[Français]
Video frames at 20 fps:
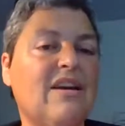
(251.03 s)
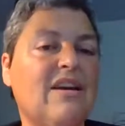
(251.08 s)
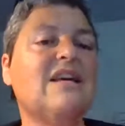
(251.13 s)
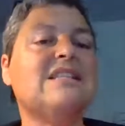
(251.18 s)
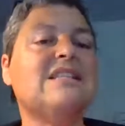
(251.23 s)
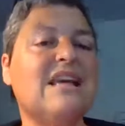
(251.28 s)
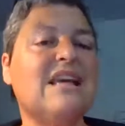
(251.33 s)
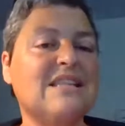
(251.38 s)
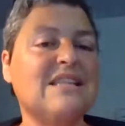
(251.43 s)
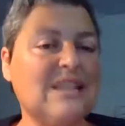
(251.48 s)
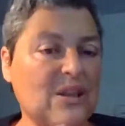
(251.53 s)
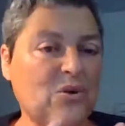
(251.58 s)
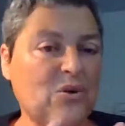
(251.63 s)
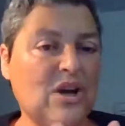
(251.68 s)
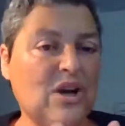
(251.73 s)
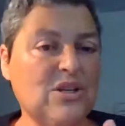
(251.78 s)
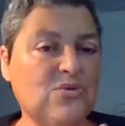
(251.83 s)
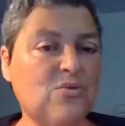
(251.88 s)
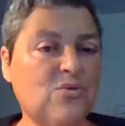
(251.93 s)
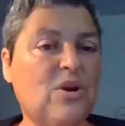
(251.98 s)
C'est à cette
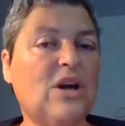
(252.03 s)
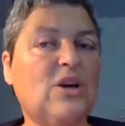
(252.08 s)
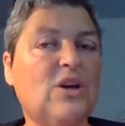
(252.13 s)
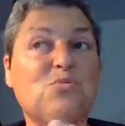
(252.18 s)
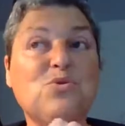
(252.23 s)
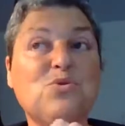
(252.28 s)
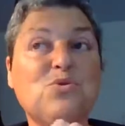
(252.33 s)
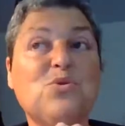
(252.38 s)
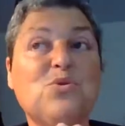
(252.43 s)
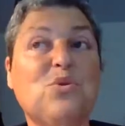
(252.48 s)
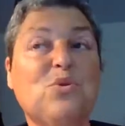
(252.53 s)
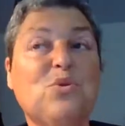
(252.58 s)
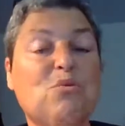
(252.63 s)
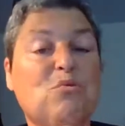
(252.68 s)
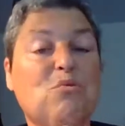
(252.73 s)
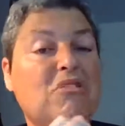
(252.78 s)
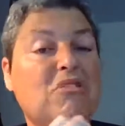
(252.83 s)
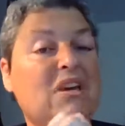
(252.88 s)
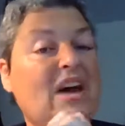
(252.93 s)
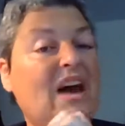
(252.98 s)
occasion-là que je me suis
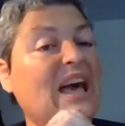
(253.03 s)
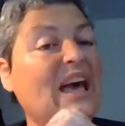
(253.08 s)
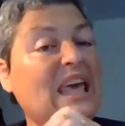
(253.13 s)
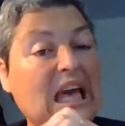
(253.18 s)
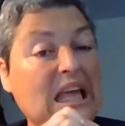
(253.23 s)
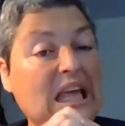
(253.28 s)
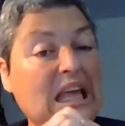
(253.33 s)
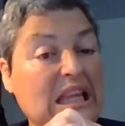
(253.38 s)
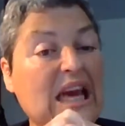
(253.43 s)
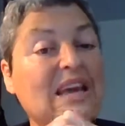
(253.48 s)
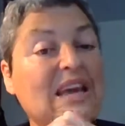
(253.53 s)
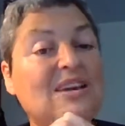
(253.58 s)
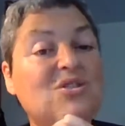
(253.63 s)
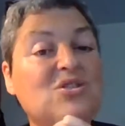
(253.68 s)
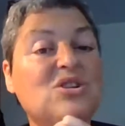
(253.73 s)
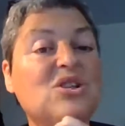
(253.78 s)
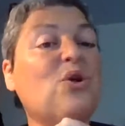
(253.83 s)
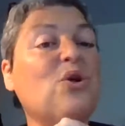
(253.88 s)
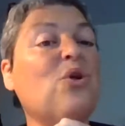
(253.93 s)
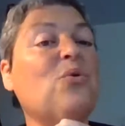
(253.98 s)
retrouvée à Carnac,
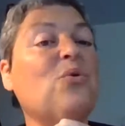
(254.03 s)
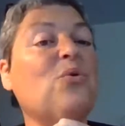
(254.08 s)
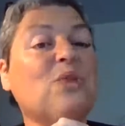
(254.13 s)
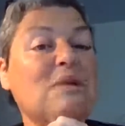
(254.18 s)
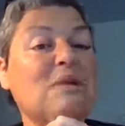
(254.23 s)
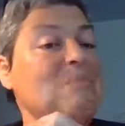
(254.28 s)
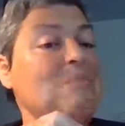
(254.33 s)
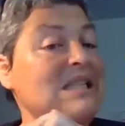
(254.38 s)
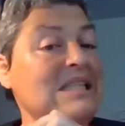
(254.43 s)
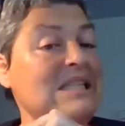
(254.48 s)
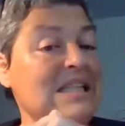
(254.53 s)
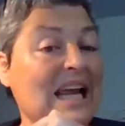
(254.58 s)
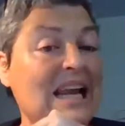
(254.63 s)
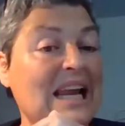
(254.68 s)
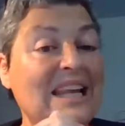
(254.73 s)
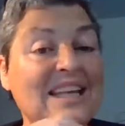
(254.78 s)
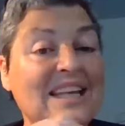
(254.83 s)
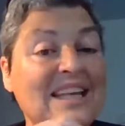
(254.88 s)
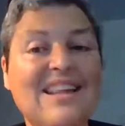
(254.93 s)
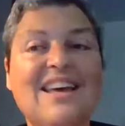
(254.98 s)
que j'ai rencontré
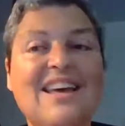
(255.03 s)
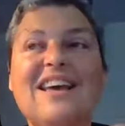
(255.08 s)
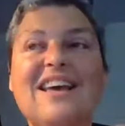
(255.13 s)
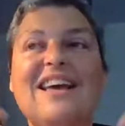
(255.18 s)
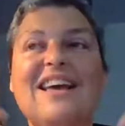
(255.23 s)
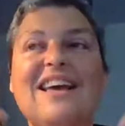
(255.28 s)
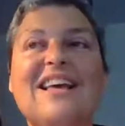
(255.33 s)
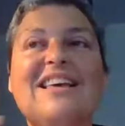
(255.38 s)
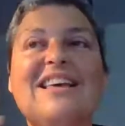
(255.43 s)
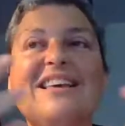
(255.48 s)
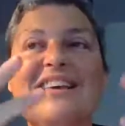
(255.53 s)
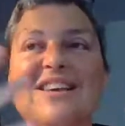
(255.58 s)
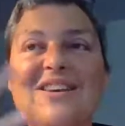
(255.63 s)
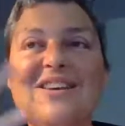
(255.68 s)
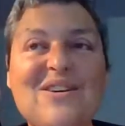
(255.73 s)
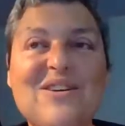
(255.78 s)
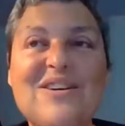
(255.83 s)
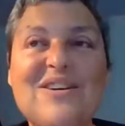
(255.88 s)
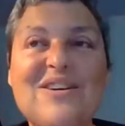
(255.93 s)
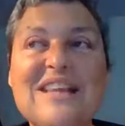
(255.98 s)
Pascaline,
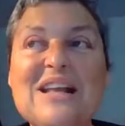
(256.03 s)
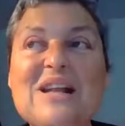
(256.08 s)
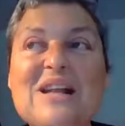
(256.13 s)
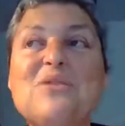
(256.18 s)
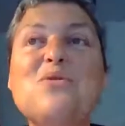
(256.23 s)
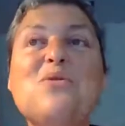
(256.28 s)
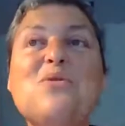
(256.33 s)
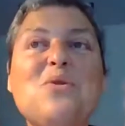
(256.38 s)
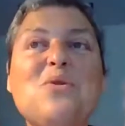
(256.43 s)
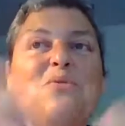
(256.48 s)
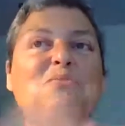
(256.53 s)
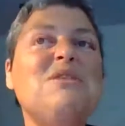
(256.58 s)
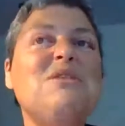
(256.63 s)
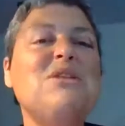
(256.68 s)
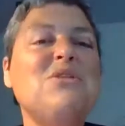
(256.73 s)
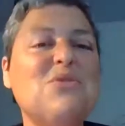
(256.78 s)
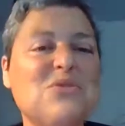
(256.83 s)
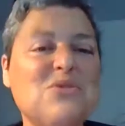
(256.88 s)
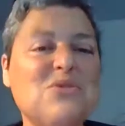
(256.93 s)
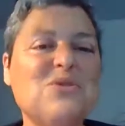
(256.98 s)
qui euh, était toute
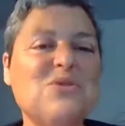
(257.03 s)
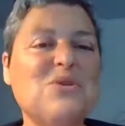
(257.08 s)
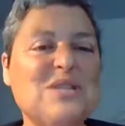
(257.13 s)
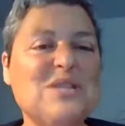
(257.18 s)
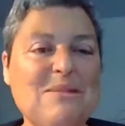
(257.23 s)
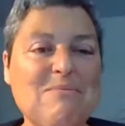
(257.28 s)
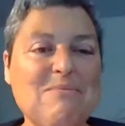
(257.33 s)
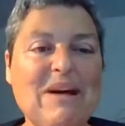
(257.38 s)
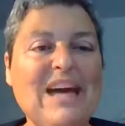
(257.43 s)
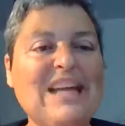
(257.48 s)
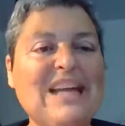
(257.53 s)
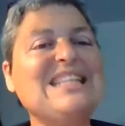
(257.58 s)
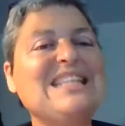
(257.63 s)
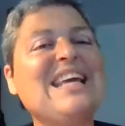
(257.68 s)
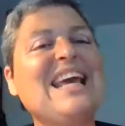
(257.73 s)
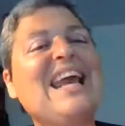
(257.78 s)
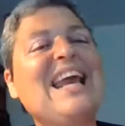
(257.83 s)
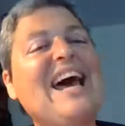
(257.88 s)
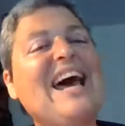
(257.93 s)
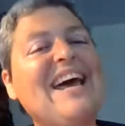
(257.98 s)
lumineuse de ses pages,
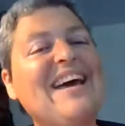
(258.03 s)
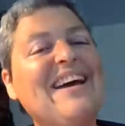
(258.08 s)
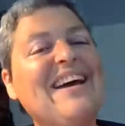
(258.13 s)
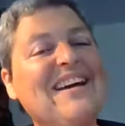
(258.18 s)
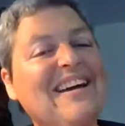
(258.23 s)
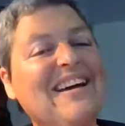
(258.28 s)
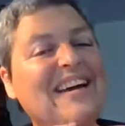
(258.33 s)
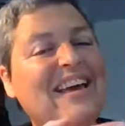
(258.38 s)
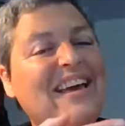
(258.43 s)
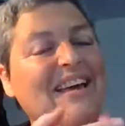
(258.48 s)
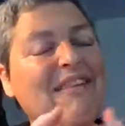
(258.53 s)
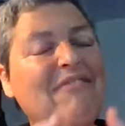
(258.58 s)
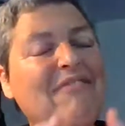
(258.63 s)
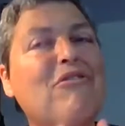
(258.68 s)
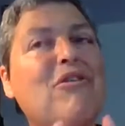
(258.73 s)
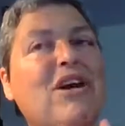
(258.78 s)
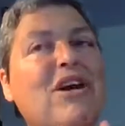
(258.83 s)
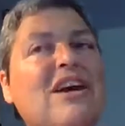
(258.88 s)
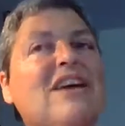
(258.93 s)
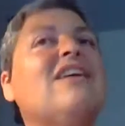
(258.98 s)
qu'elle a
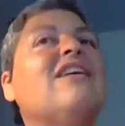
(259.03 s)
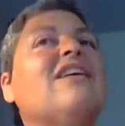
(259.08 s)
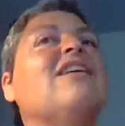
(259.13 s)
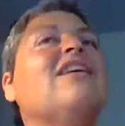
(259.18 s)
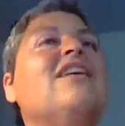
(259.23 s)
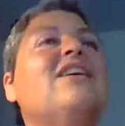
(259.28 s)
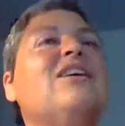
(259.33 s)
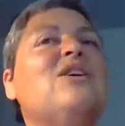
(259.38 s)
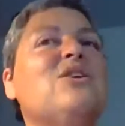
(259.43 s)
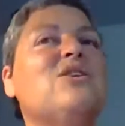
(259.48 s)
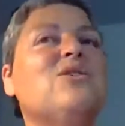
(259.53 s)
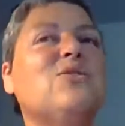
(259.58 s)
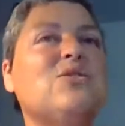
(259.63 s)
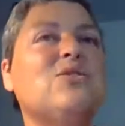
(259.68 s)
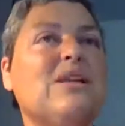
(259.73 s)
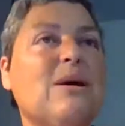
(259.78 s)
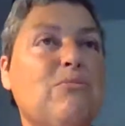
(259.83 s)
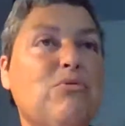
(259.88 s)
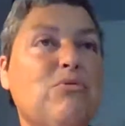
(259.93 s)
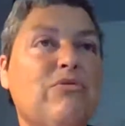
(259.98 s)
évoqué ce que
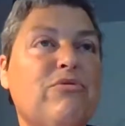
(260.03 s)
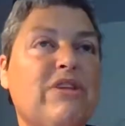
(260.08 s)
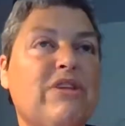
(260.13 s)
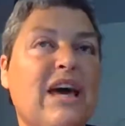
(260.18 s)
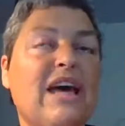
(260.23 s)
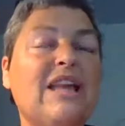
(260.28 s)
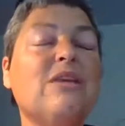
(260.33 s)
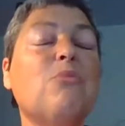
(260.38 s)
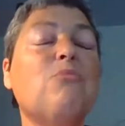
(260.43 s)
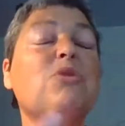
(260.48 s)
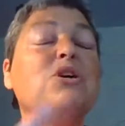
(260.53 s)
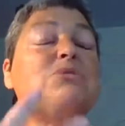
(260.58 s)
ça pouvait être.